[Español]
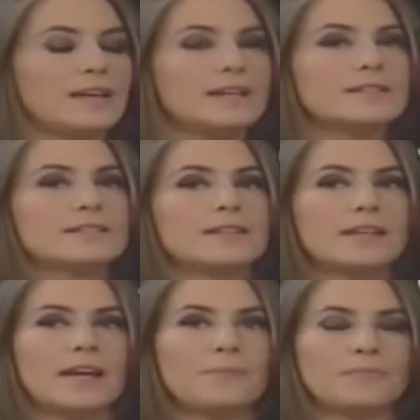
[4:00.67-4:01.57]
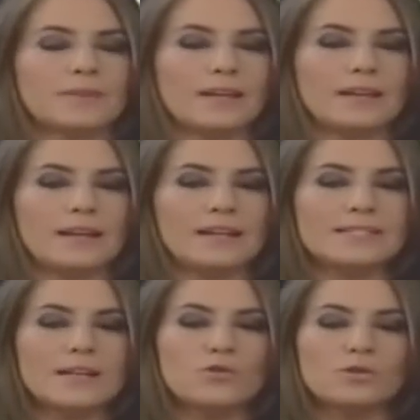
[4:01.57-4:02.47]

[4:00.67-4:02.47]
es decir, que, les dieron